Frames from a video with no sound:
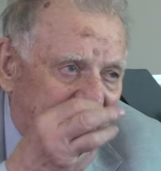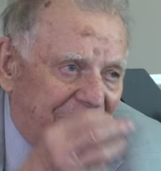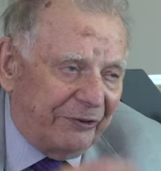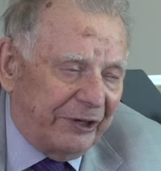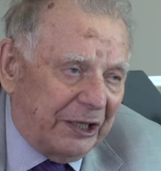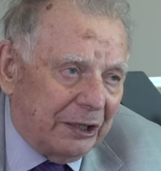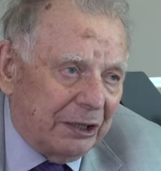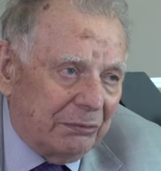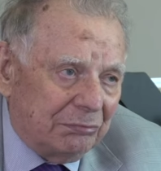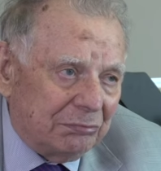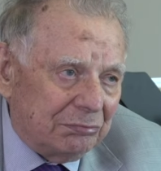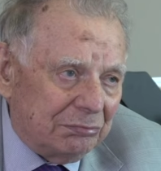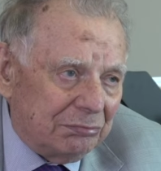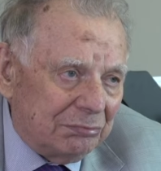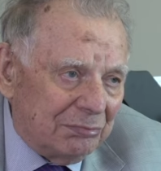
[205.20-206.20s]
в Риге,
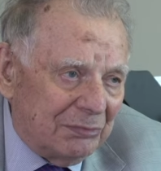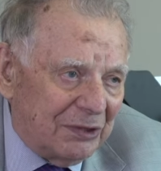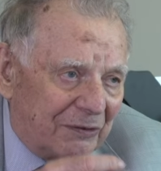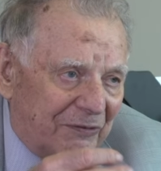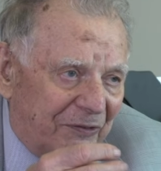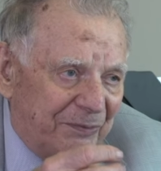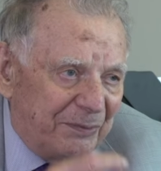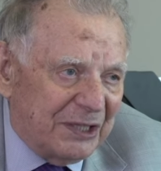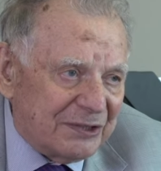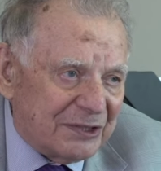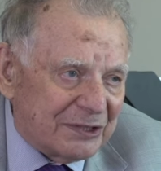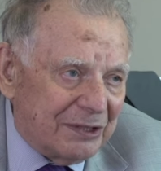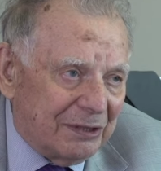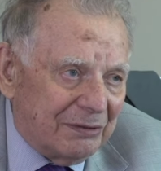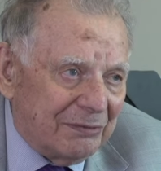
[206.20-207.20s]
в
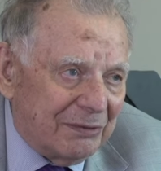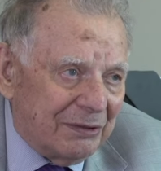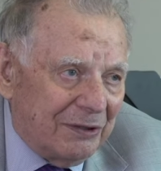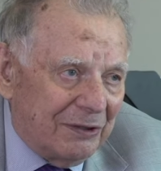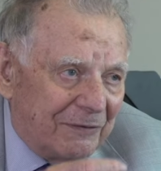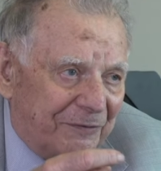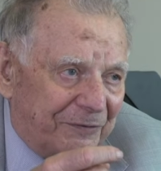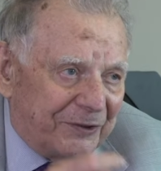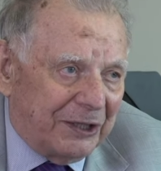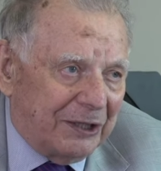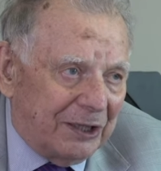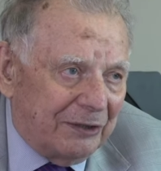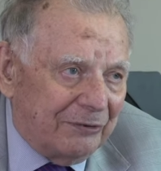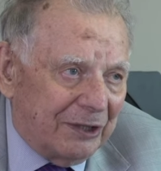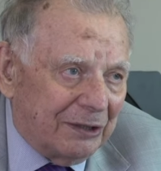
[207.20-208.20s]
Минске, в
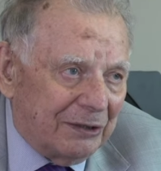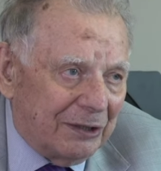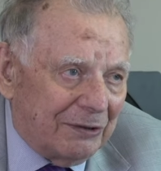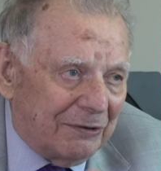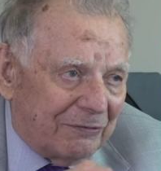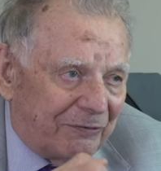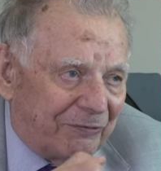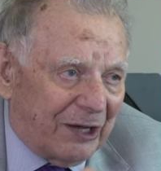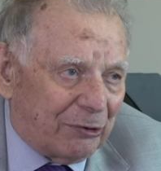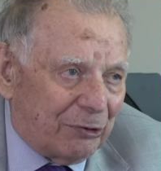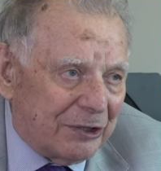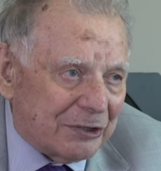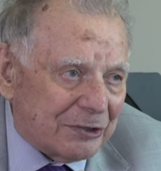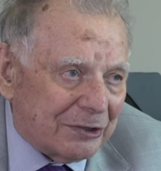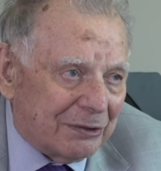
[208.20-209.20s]
Киеве, в
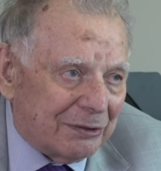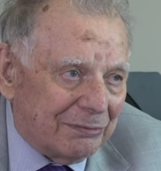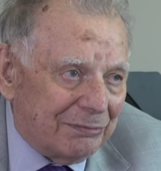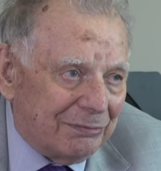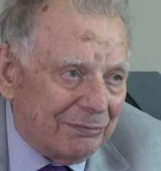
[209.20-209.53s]
Воронеже.